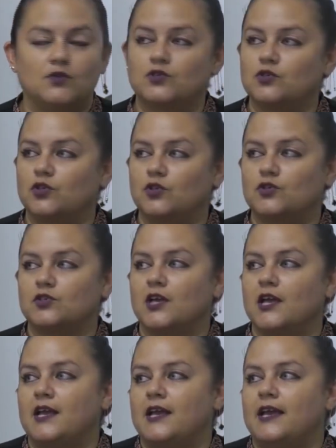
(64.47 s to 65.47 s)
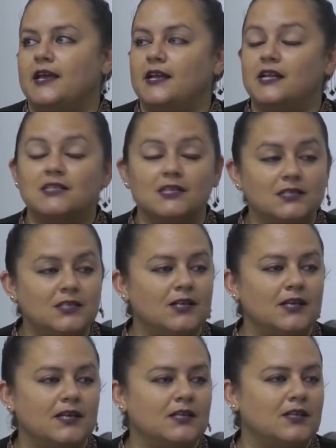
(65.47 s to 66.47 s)
que tenemos nosotros en el
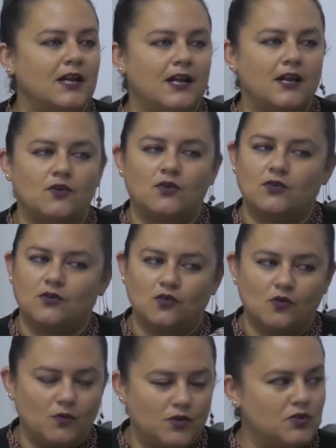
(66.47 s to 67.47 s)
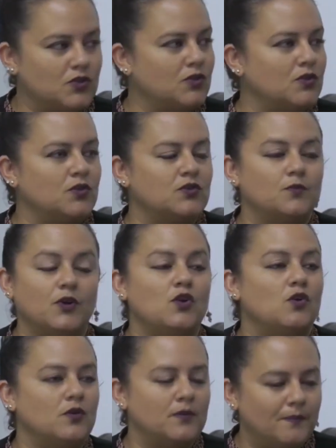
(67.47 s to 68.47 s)
CECITE de Quintana Roo, como
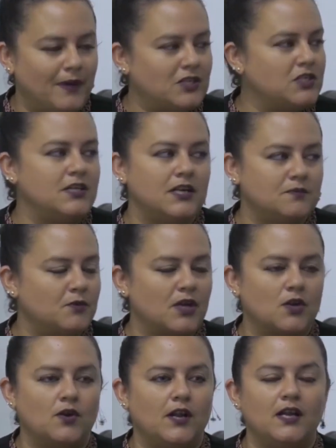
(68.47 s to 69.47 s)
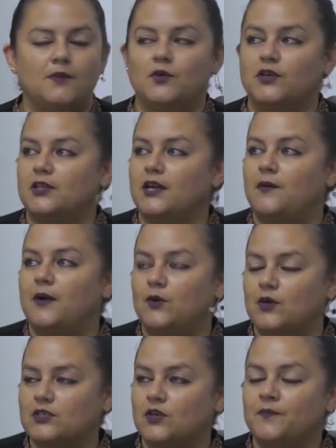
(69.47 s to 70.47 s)
nosotros, bueno, bachilleres, porque con la LEP no
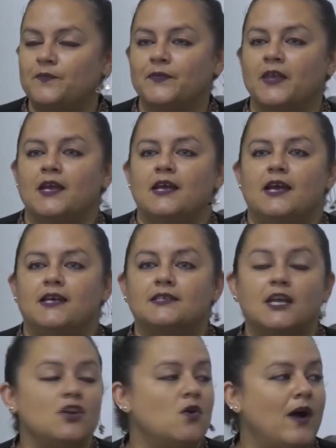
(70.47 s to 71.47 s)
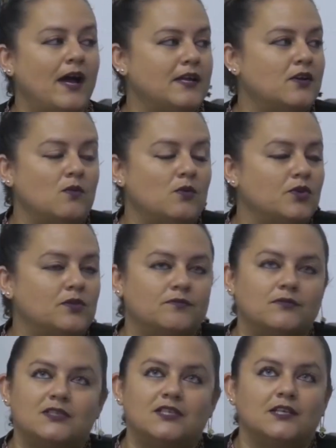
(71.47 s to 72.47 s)
entra evaluación, es que no hay,
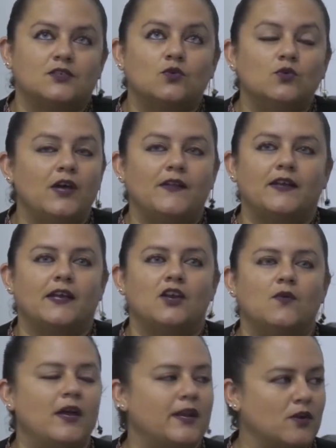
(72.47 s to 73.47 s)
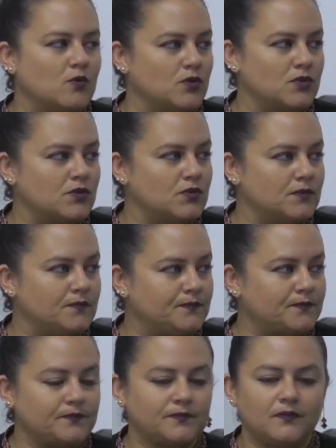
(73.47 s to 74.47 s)
como se escudan en que no hay
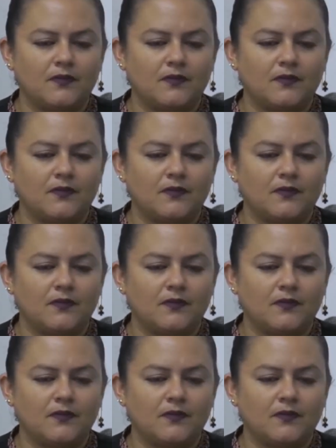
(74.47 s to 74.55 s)
recursos.